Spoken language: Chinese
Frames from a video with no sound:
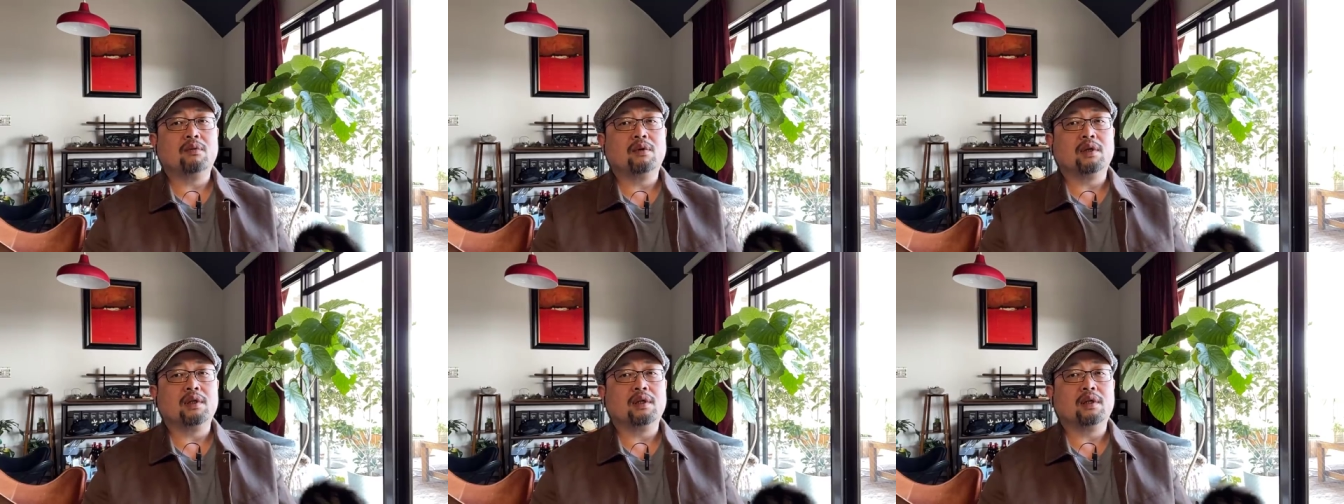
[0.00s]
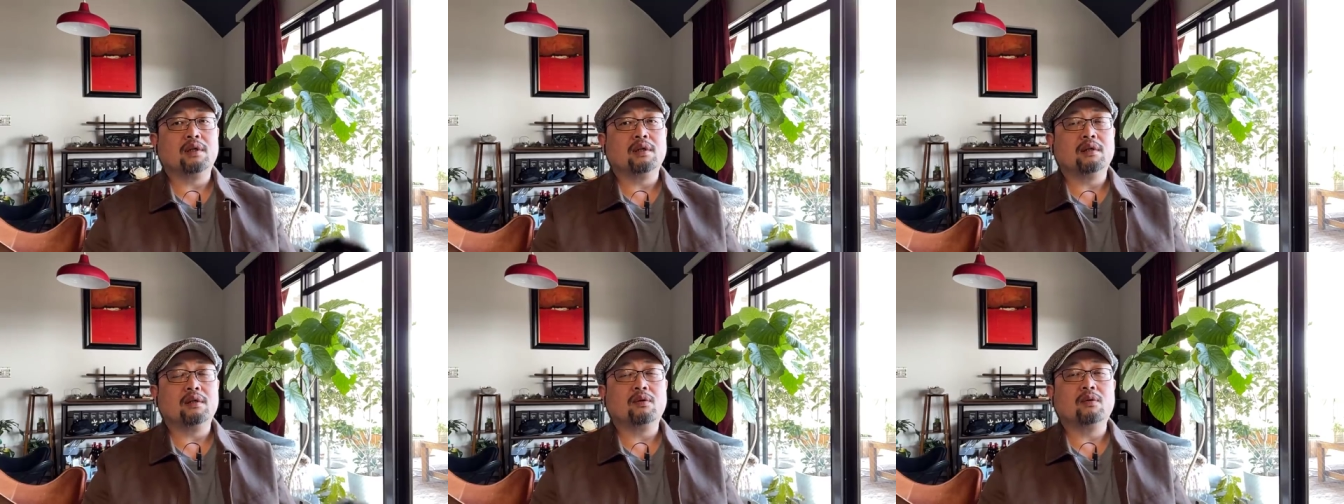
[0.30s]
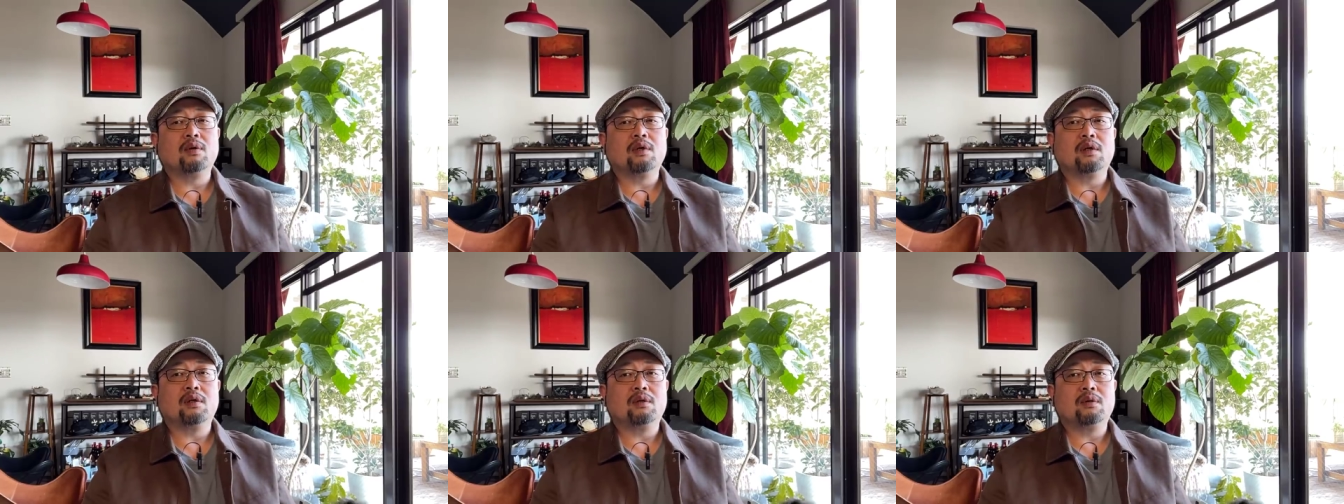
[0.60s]
我呢，
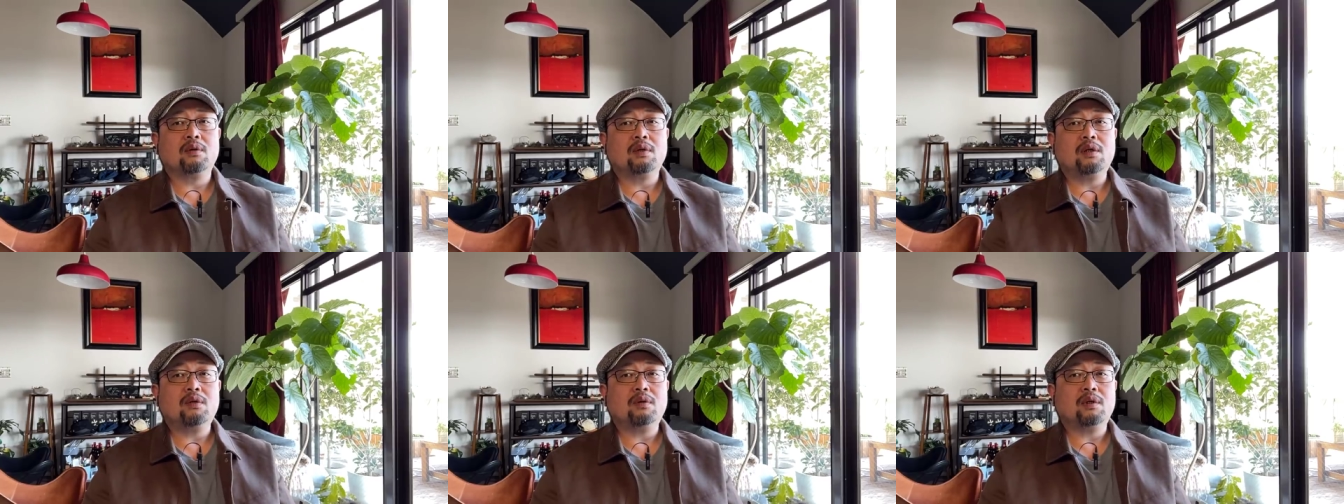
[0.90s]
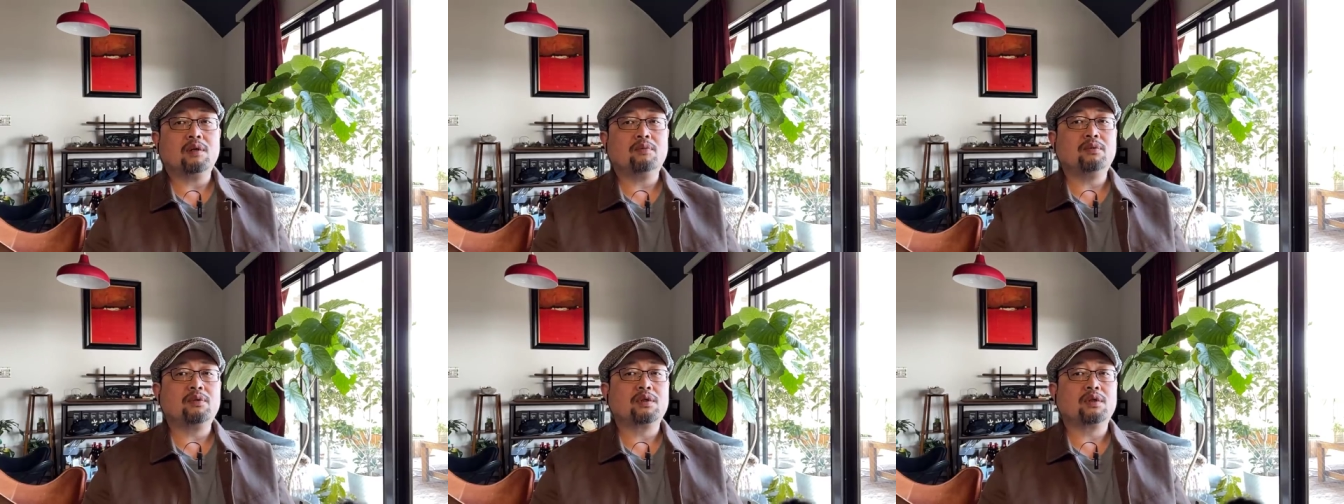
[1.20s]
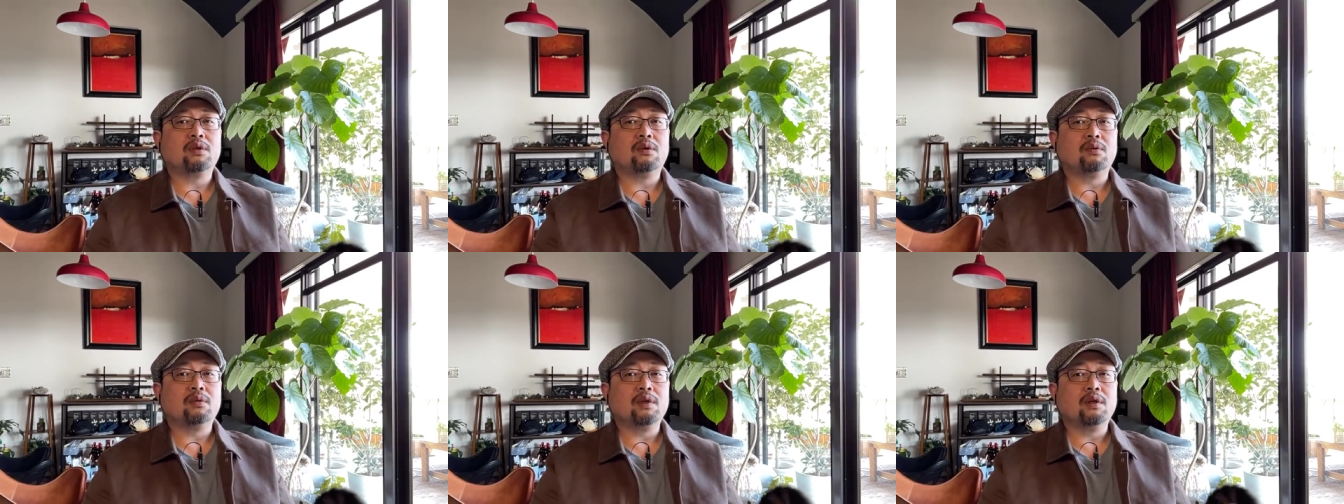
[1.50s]
或者是说您对他不
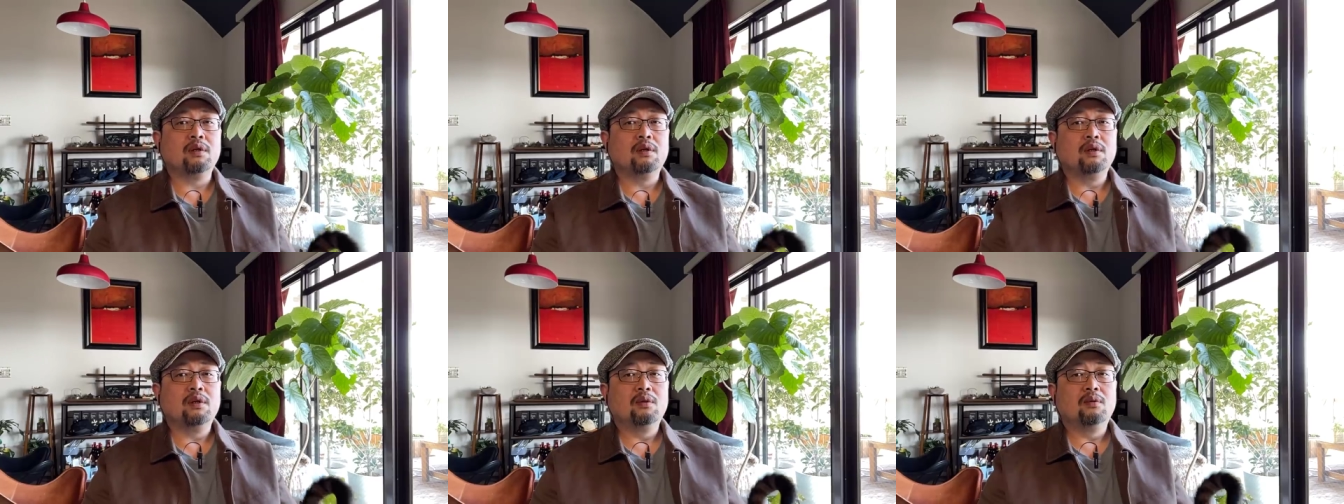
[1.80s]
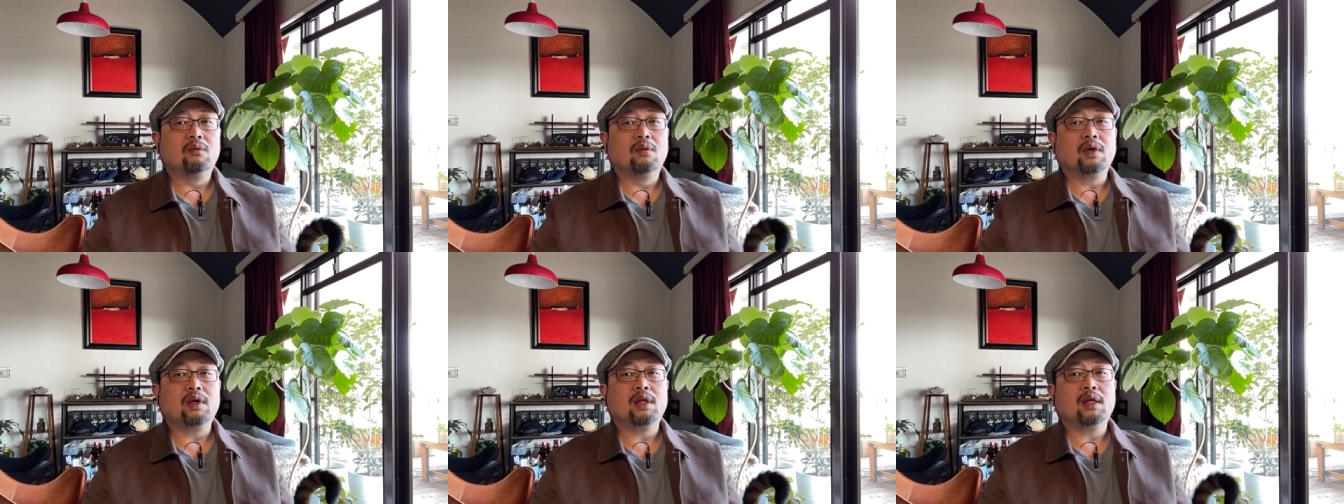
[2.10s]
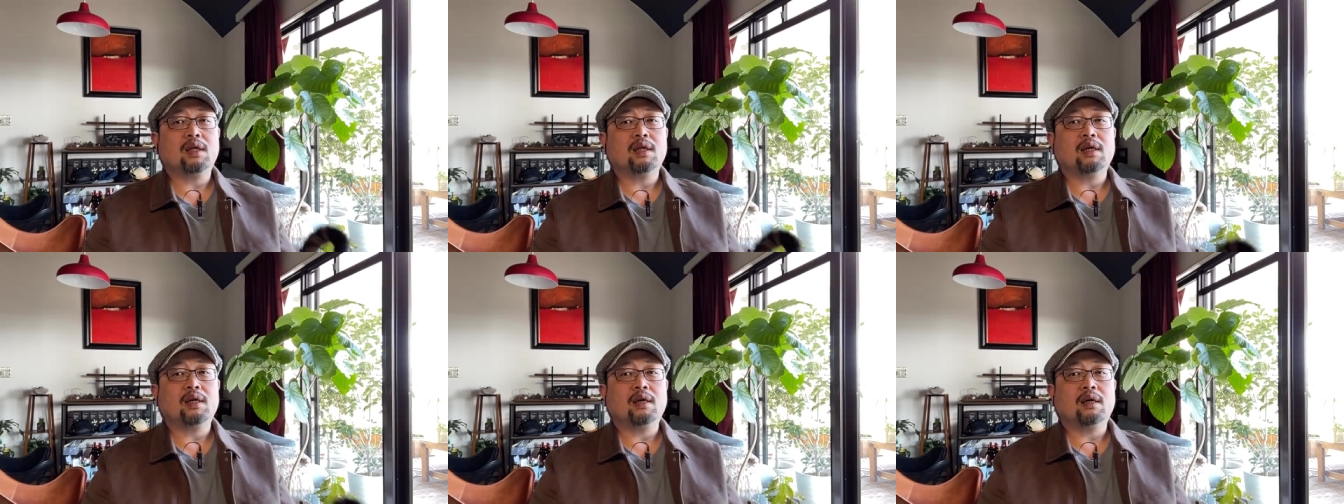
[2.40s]
熟呢，我给
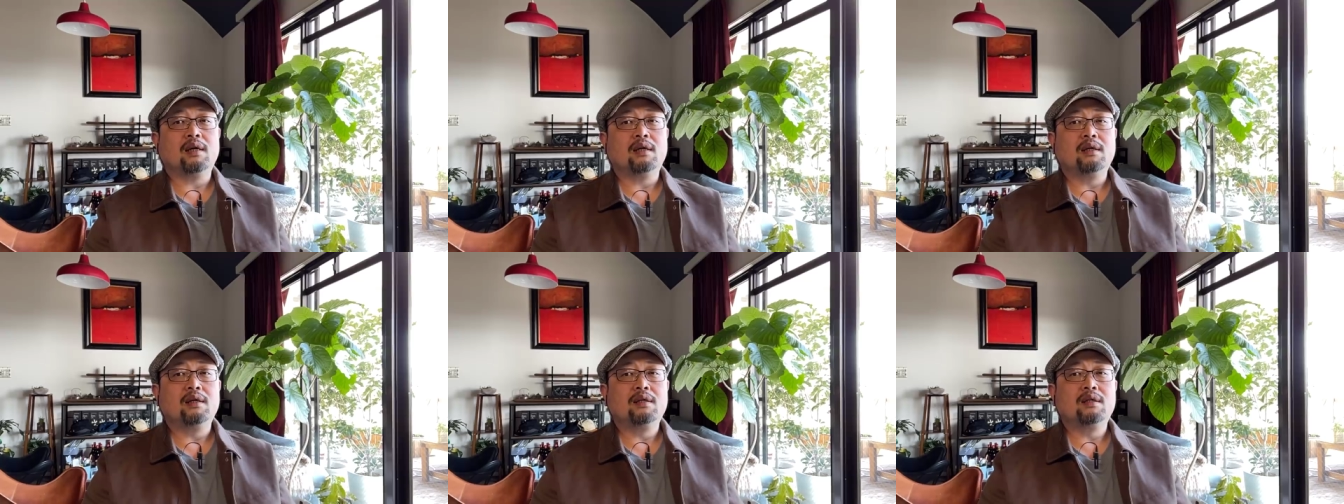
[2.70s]
大家呀。